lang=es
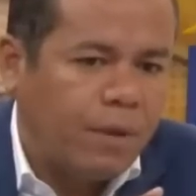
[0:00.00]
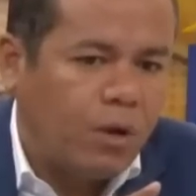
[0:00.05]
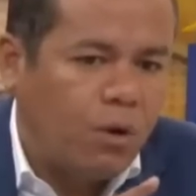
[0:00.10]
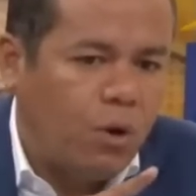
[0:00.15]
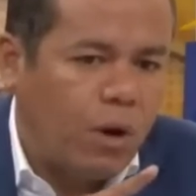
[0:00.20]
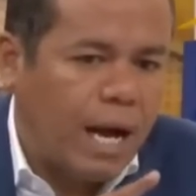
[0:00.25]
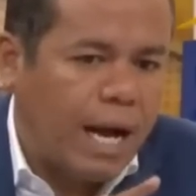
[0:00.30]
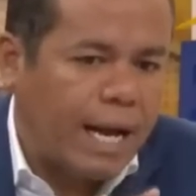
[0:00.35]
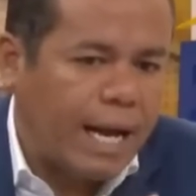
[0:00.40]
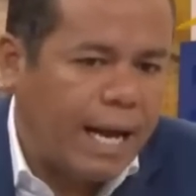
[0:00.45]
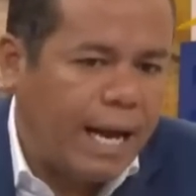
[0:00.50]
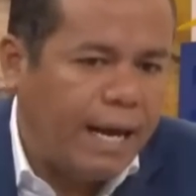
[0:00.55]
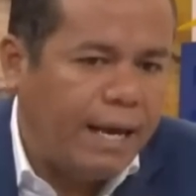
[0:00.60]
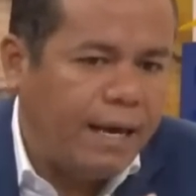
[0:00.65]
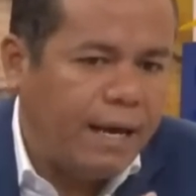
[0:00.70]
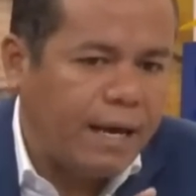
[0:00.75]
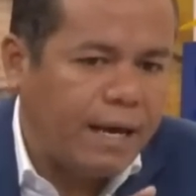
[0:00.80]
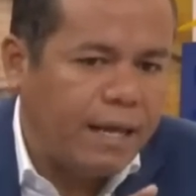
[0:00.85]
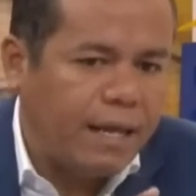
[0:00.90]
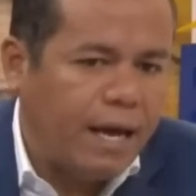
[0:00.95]
con
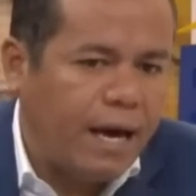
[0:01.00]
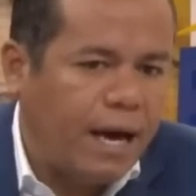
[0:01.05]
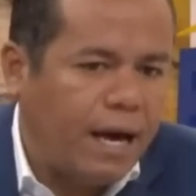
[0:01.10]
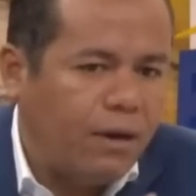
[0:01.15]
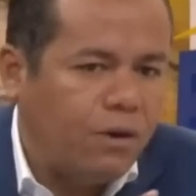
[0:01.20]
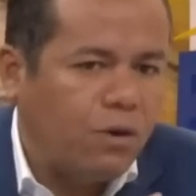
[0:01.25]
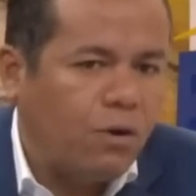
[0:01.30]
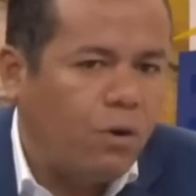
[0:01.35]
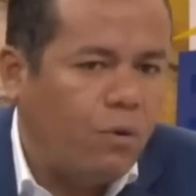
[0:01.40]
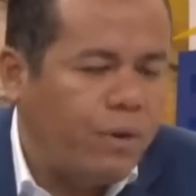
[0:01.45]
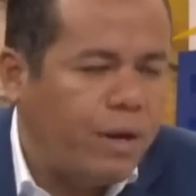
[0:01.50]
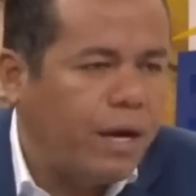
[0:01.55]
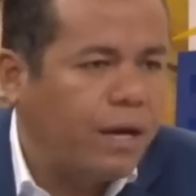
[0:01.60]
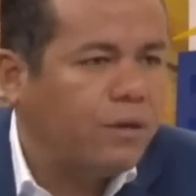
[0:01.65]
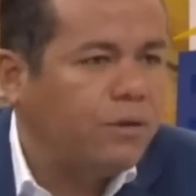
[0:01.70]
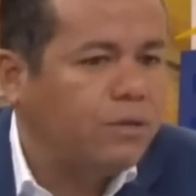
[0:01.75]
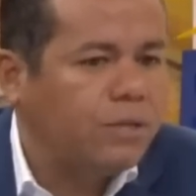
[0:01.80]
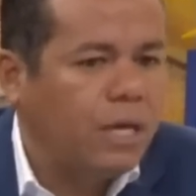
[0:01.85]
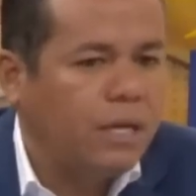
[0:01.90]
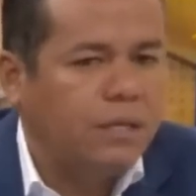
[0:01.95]
aquellas que dejaron
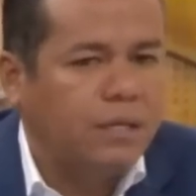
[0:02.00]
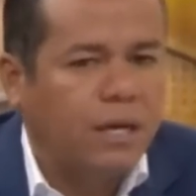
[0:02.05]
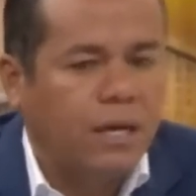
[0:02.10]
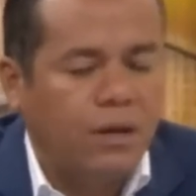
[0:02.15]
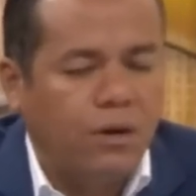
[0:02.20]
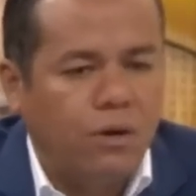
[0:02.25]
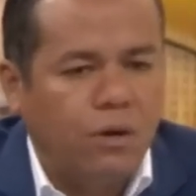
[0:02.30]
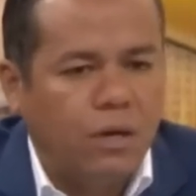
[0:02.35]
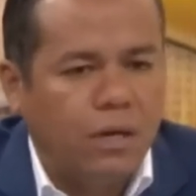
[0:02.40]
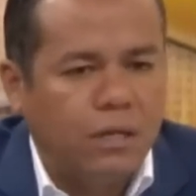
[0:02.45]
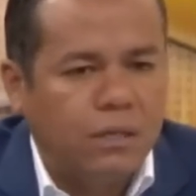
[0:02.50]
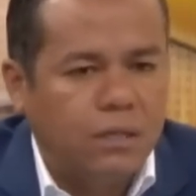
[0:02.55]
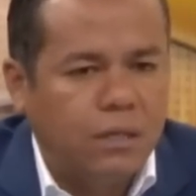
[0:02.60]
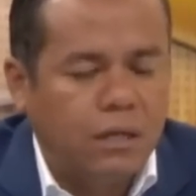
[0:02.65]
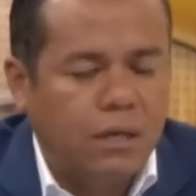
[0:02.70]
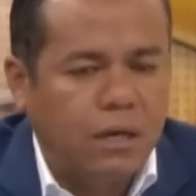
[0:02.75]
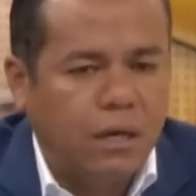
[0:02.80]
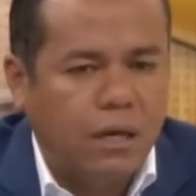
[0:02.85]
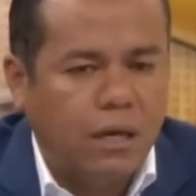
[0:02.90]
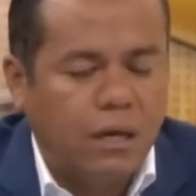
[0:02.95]
gobiernos anteriores,
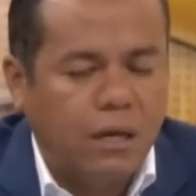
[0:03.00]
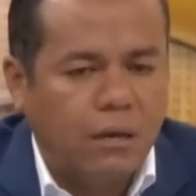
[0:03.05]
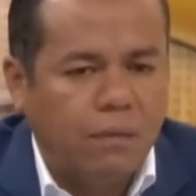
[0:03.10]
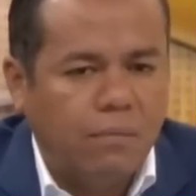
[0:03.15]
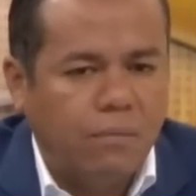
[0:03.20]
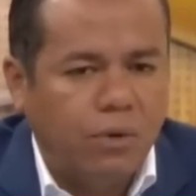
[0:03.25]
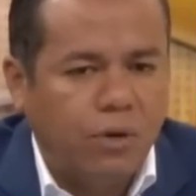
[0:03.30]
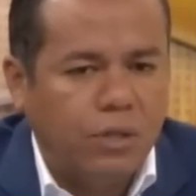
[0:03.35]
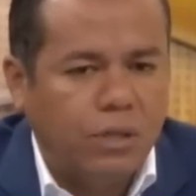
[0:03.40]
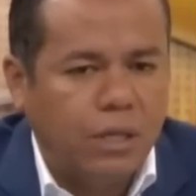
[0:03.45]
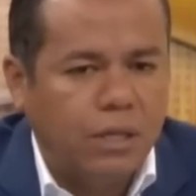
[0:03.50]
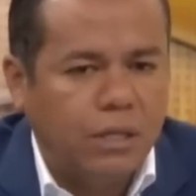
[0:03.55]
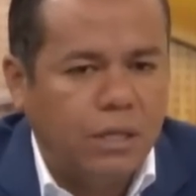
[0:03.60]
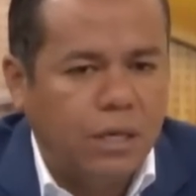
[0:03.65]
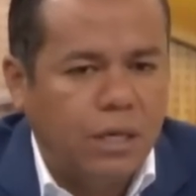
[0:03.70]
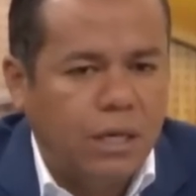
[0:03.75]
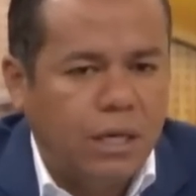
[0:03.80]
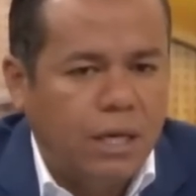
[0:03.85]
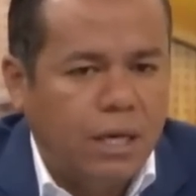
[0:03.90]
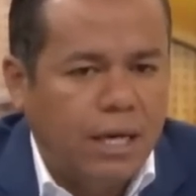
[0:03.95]
eh, Moisés,
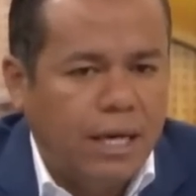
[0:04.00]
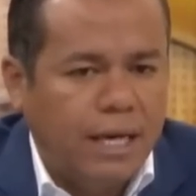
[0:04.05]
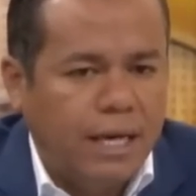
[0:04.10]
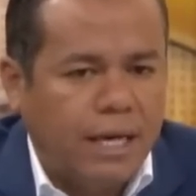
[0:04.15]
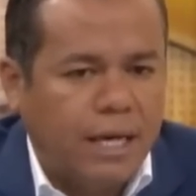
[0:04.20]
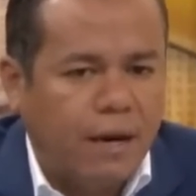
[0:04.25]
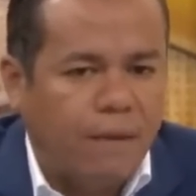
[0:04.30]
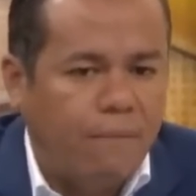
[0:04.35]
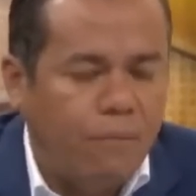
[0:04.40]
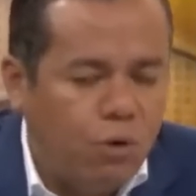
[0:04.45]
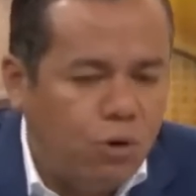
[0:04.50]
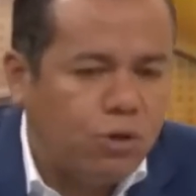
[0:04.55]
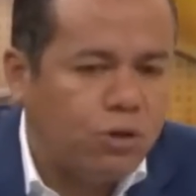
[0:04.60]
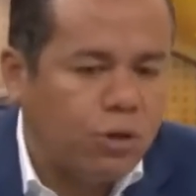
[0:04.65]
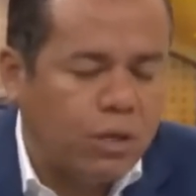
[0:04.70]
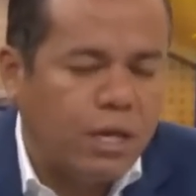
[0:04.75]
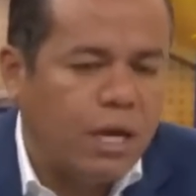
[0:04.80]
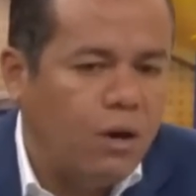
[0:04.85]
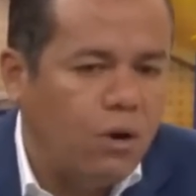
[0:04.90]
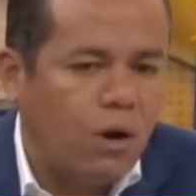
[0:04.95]
y que en
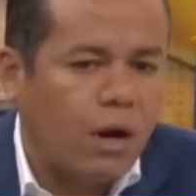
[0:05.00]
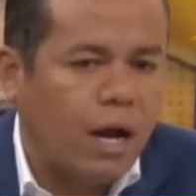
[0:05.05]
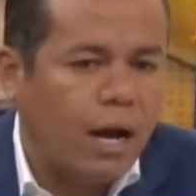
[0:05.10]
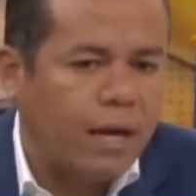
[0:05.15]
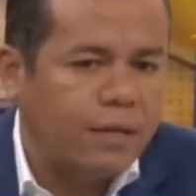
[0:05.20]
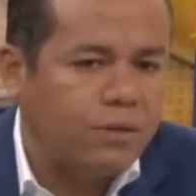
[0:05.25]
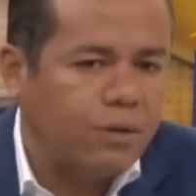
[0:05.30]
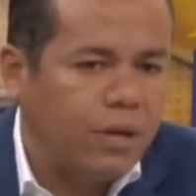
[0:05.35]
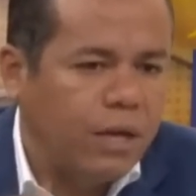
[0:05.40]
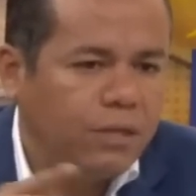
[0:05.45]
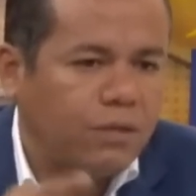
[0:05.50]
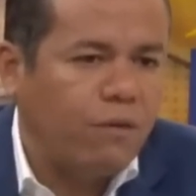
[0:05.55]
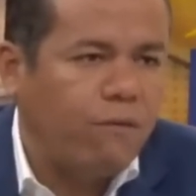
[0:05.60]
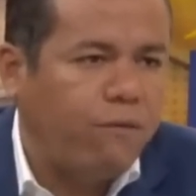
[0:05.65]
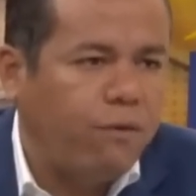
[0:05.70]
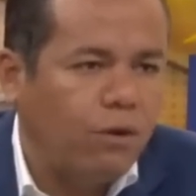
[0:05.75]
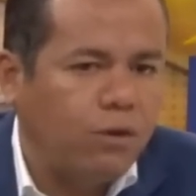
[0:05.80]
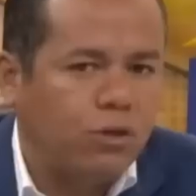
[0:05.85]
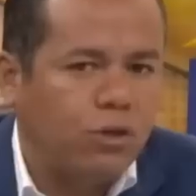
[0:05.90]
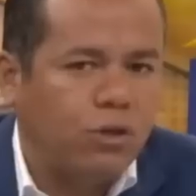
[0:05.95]
muchos de los casos
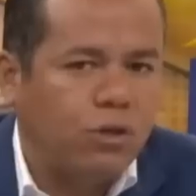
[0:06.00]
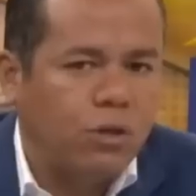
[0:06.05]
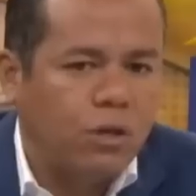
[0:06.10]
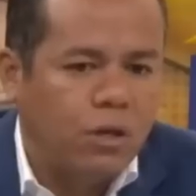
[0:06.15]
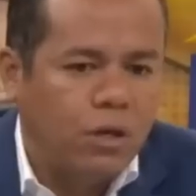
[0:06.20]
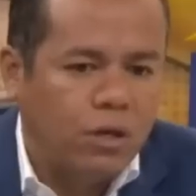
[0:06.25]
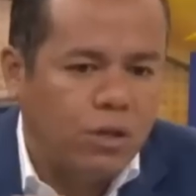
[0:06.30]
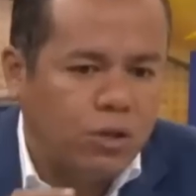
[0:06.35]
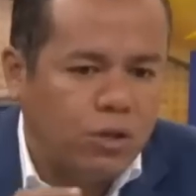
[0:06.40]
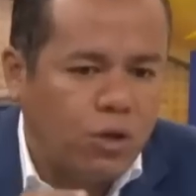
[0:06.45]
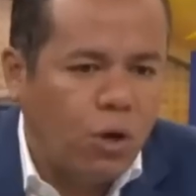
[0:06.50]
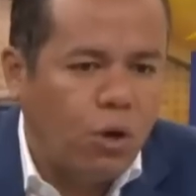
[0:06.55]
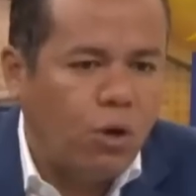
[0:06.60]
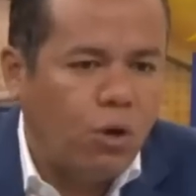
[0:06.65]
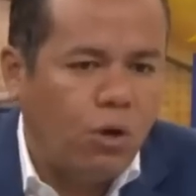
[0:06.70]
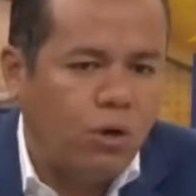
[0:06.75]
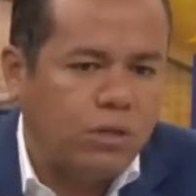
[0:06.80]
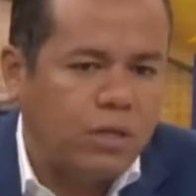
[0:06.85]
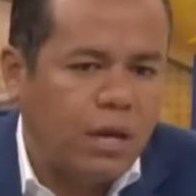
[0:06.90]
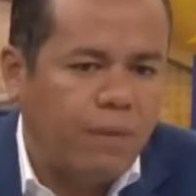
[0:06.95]
esos fondos
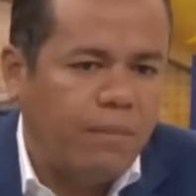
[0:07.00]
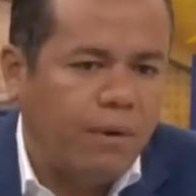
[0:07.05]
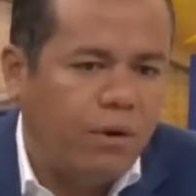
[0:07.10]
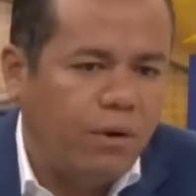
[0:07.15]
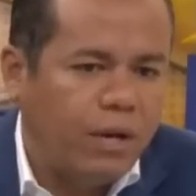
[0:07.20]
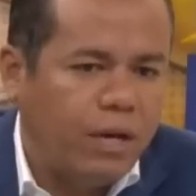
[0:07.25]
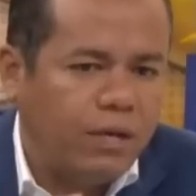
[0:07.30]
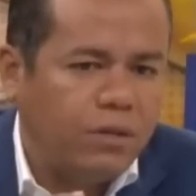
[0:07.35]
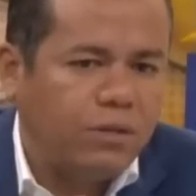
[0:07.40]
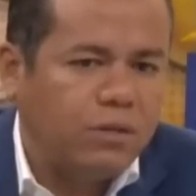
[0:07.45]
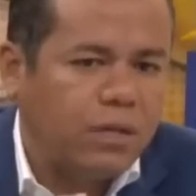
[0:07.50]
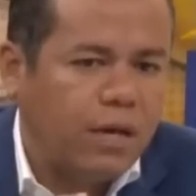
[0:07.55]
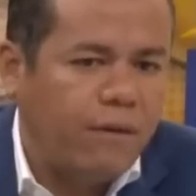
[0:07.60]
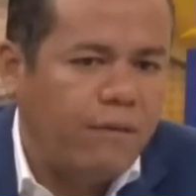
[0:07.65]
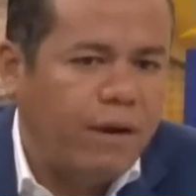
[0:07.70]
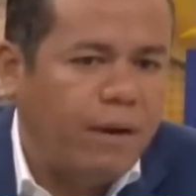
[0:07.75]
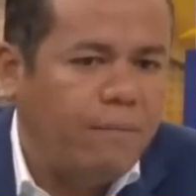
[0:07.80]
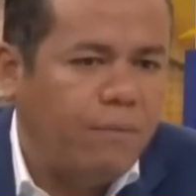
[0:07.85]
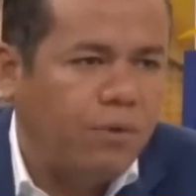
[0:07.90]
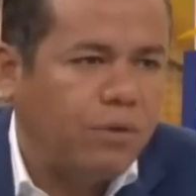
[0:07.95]
todos los salvadoreños
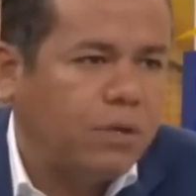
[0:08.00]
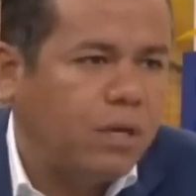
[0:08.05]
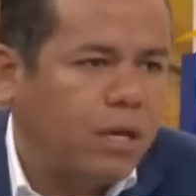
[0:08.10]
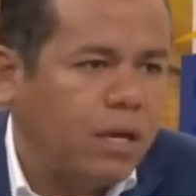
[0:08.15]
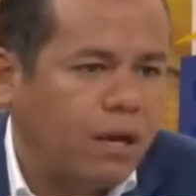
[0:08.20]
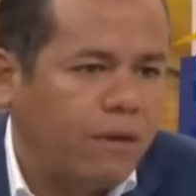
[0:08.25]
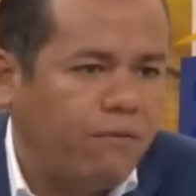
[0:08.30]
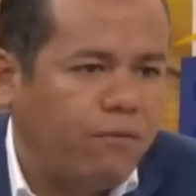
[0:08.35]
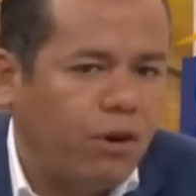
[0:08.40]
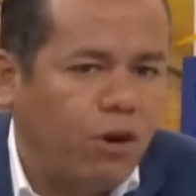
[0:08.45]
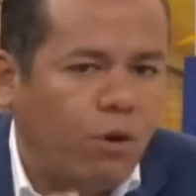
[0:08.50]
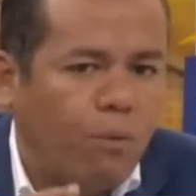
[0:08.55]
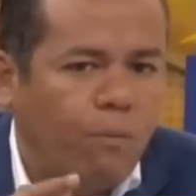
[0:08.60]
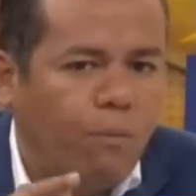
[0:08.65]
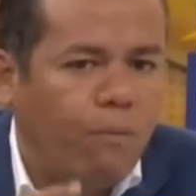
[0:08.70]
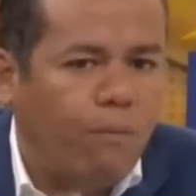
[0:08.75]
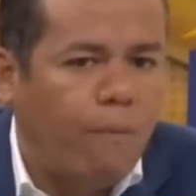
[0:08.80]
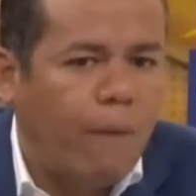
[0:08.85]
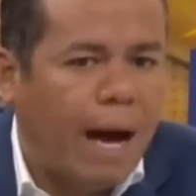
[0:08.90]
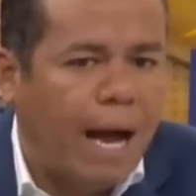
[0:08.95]
sabemos que
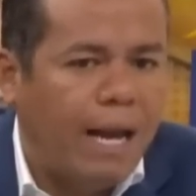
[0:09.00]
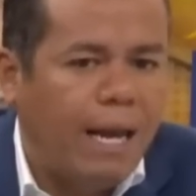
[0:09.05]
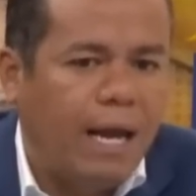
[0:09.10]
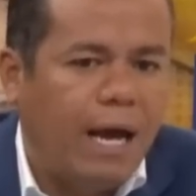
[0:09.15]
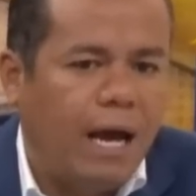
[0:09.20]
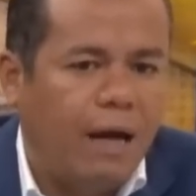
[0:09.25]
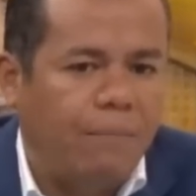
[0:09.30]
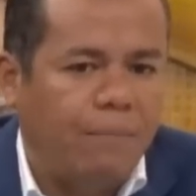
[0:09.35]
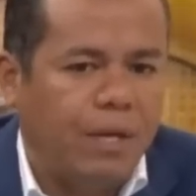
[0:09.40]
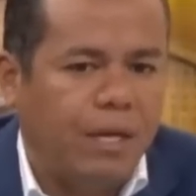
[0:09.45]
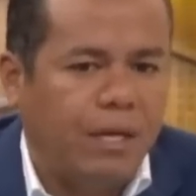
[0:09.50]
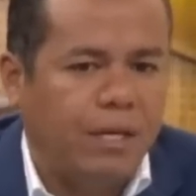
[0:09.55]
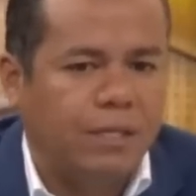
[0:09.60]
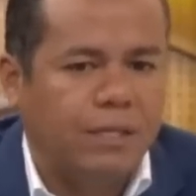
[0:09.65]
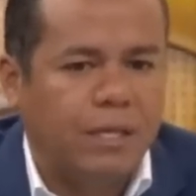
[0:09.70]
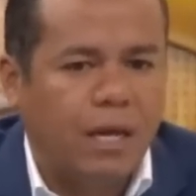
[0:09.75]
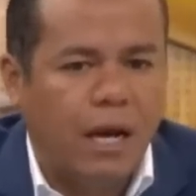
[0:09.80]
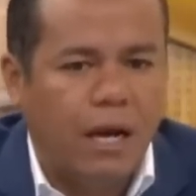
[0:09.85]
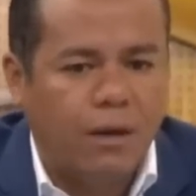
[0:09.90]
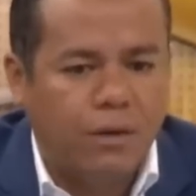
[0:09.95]
fueron mal
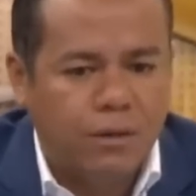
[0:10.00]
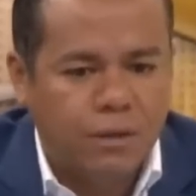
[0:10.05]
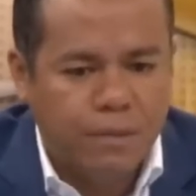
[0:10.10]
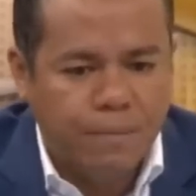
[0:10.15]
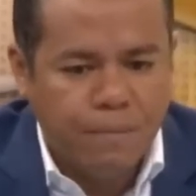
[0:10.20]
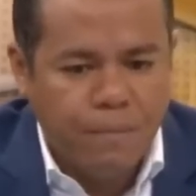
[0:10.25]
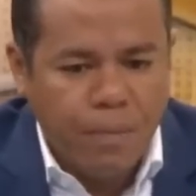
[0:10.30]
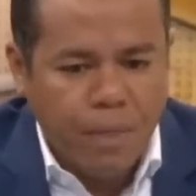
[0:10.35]
administrados.